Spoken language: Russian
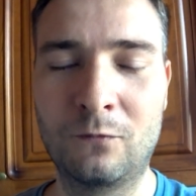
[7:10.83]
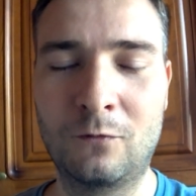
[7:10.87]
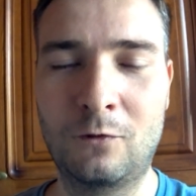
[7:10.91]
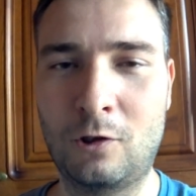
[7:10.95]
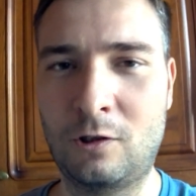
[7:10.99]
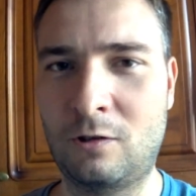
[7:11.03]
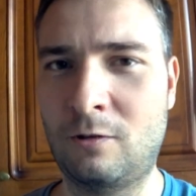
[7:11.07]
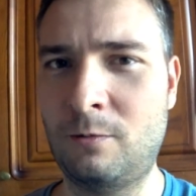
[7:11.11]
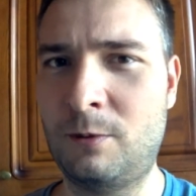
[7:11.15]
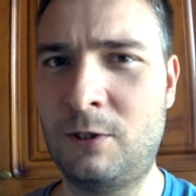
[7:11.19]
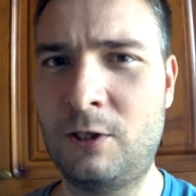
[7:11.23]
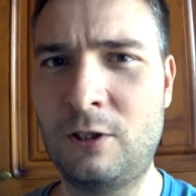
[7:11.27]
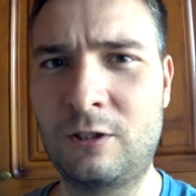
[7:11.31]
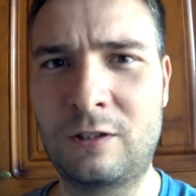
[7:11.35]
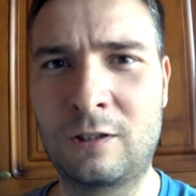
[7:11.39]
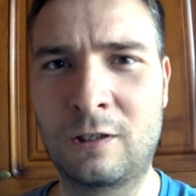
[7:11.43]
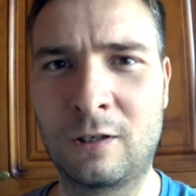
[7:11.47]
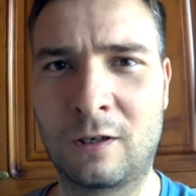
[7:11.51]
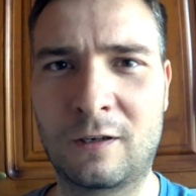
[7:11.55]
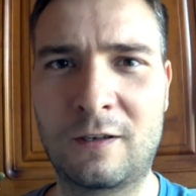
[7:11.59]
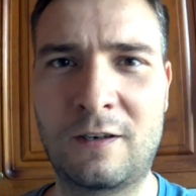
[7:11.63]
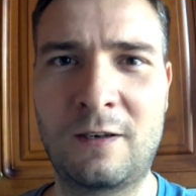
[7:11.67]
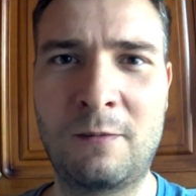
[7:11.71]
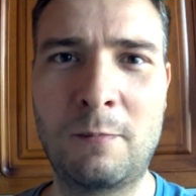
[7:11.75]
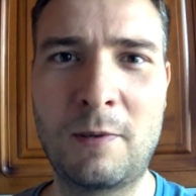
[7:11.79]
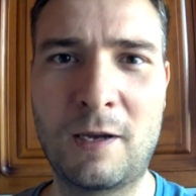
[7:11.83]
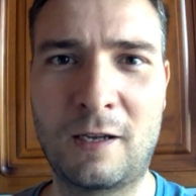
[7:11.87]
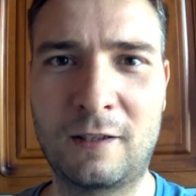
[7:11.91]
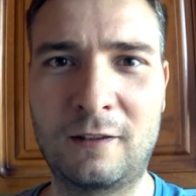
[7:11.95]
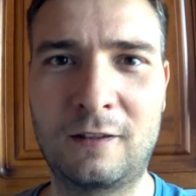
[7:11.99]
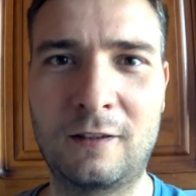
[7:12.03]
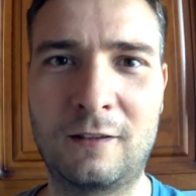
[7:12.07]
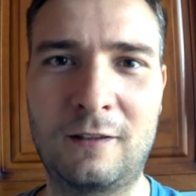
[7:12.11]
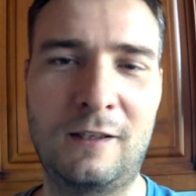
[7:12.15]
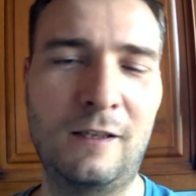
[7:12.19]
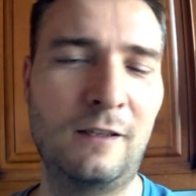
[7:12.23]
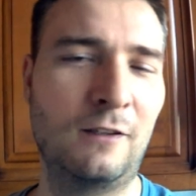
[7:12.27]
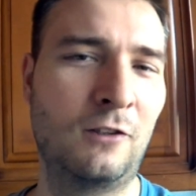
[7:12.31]
Ну, это вообще цирк,
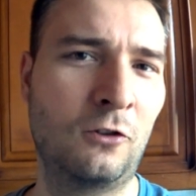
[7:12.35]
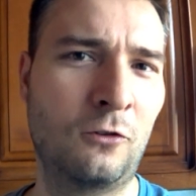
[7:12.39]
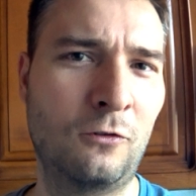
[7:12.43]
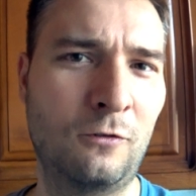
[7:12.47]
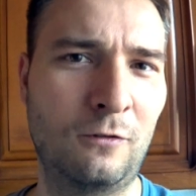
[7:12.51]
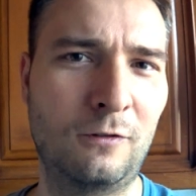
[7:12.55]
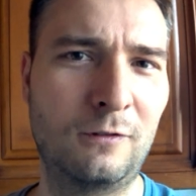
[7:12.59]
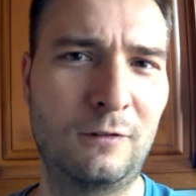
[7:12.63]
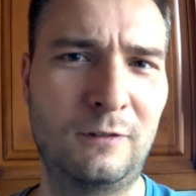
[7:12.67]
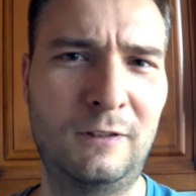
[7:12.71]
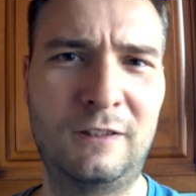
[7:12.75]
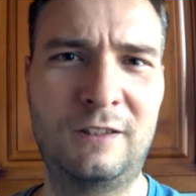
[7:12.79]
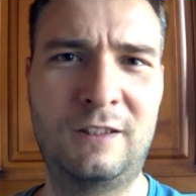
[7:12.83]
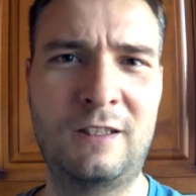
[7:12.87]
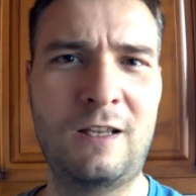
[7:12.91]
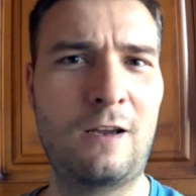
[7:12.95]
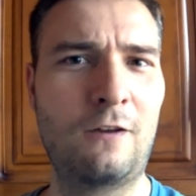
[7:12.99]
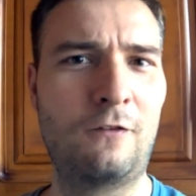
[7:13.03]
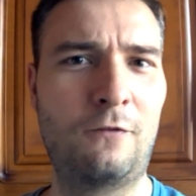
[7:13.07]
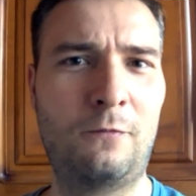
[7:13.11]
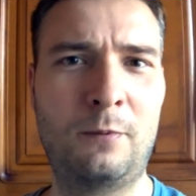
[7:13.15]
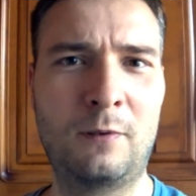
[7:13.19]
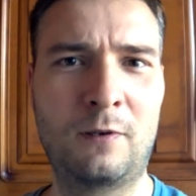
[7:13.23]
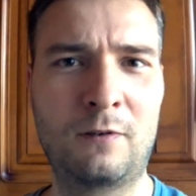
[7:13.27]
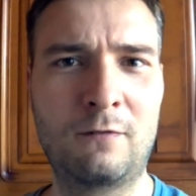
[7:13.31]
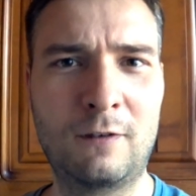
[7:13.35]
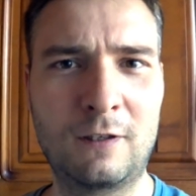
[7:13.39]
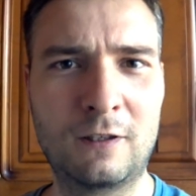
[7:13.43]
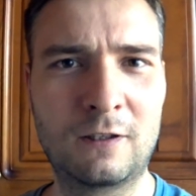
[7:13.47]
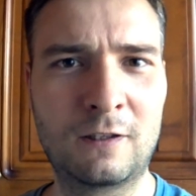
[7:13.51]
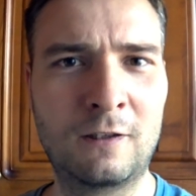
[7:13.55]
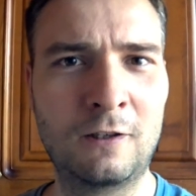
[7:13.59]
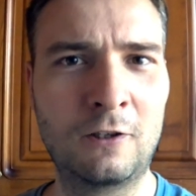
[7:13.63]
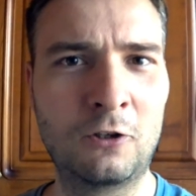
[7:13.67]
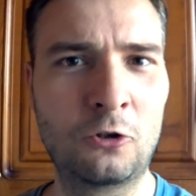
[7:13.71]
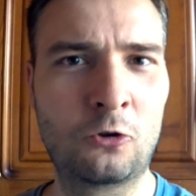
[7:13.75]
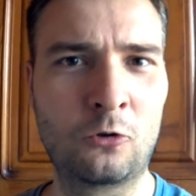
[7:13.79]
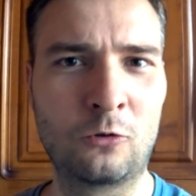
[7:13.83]
ребята. Я такого, не знаю, впервые
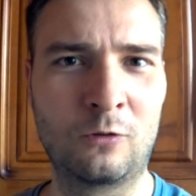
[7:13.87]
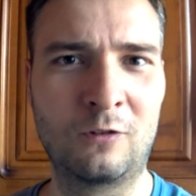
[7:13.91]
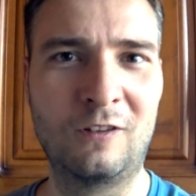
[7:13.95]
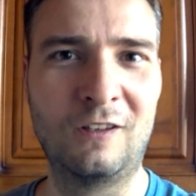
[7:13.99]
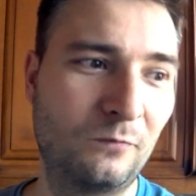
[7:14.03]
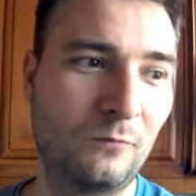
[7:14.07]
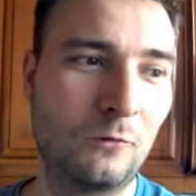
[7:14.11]
слышу.